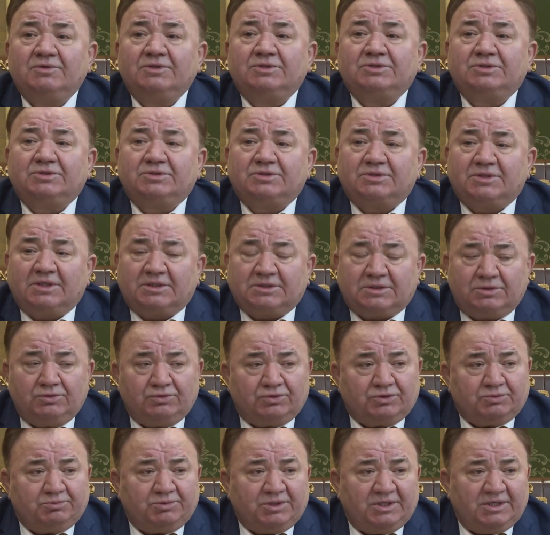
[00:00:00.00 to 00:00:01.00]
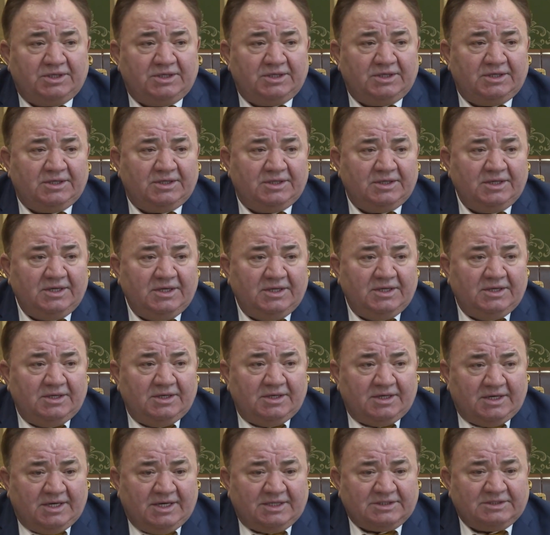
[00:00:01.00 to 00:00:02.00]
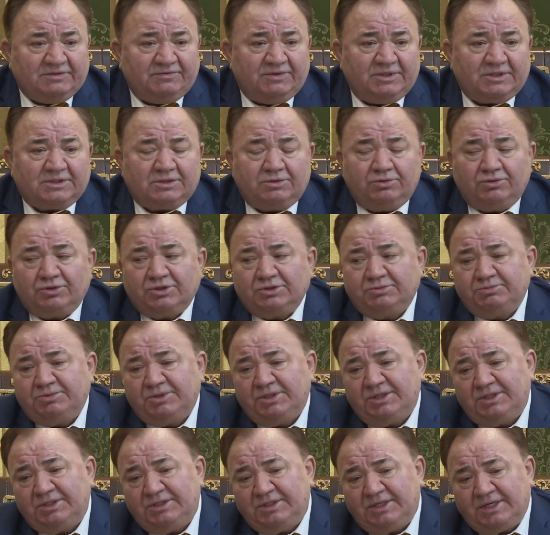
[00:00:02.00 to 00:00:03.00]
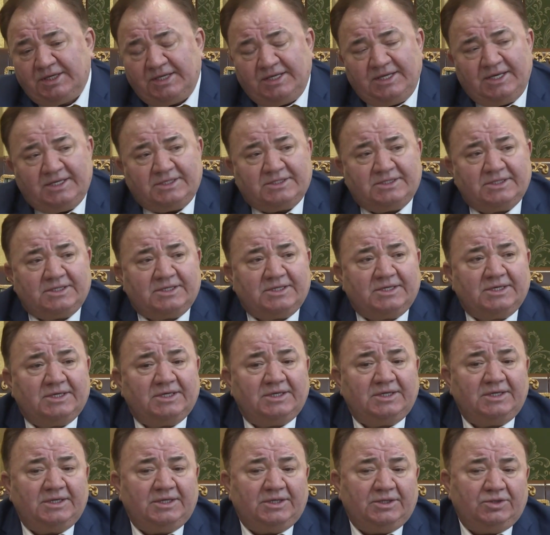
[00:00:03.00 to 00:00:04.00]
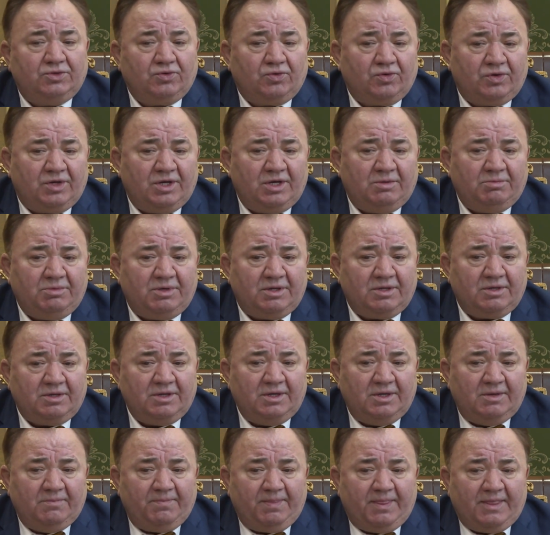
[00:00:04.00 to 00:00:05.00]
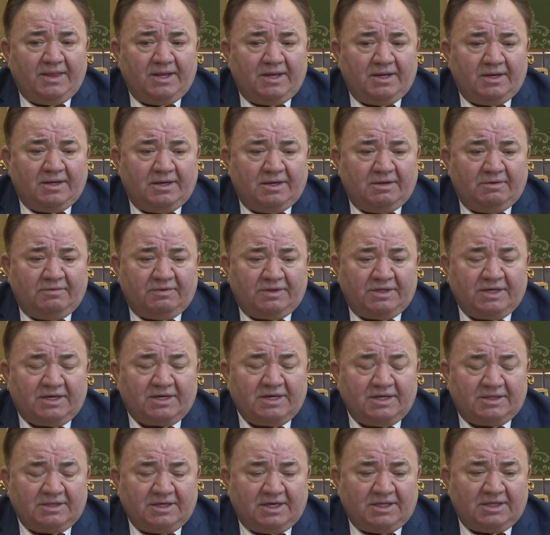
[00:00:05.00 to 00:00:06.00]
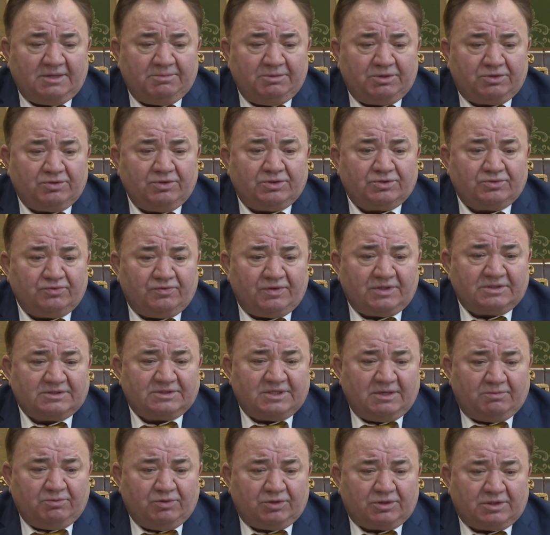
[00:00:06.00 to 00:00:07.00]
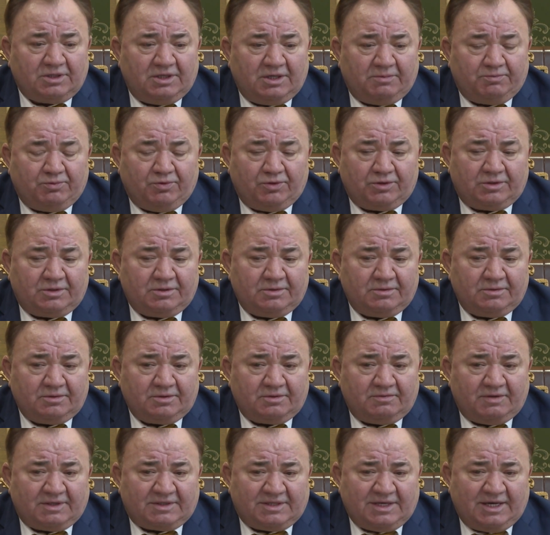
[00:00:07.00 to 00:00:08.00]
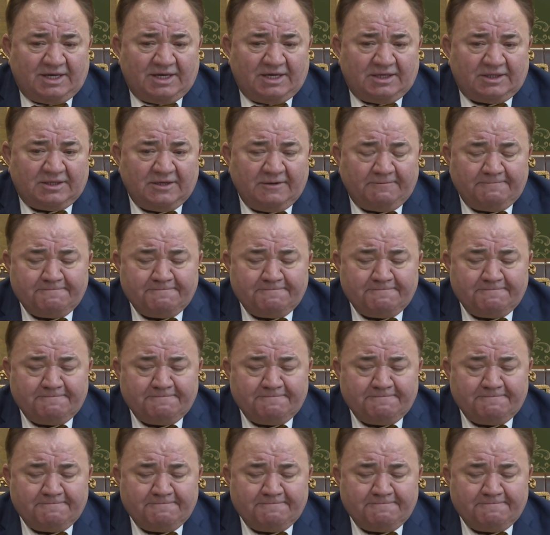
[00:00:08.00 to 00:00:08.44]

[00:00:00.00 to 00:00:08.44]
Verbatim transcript: вот со службой, и газовой службой, энергетикой и другими э, водоканалами, то есть у вас забот, хлопот хватает,